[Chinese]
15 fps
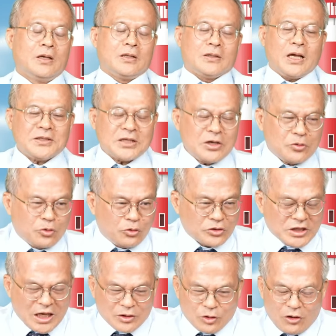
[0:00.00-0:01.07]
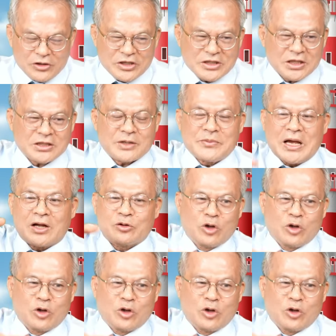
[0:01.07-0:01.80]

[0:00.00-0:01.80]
那这个股价都已经怎么样